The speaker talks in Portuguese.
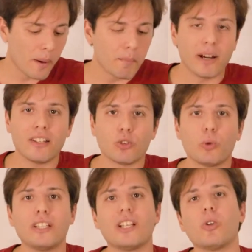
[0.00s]
Mas
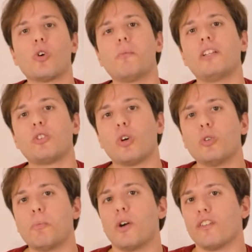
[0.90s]
o Ítalo comentou
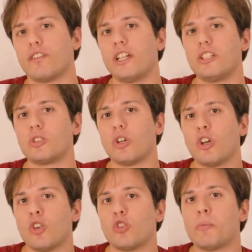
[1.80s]
no meu
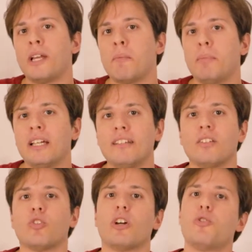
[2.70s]
vídeo sobre a Bia e
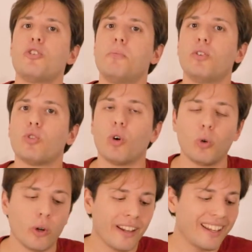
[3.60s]
seus olhos de
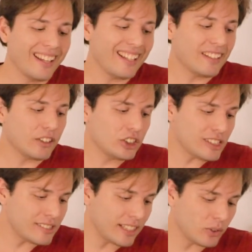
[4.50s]
besouro,
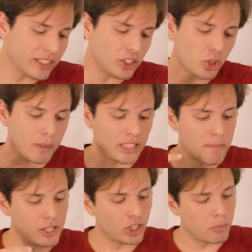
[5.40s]
dizendo que tinha uma
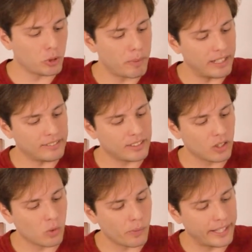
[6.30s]
temática muito
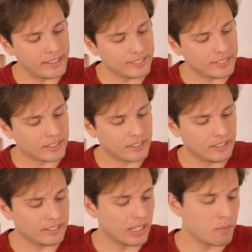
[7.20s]
parecida com esse,
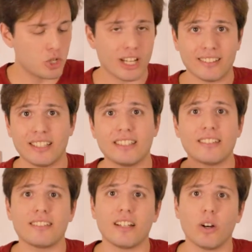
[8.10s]
em termos de
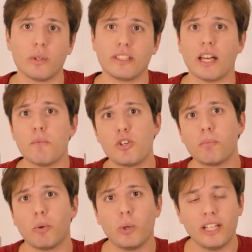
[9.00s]
aceitação, em termos de
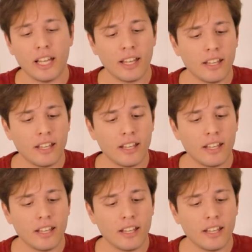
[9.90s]
bullying.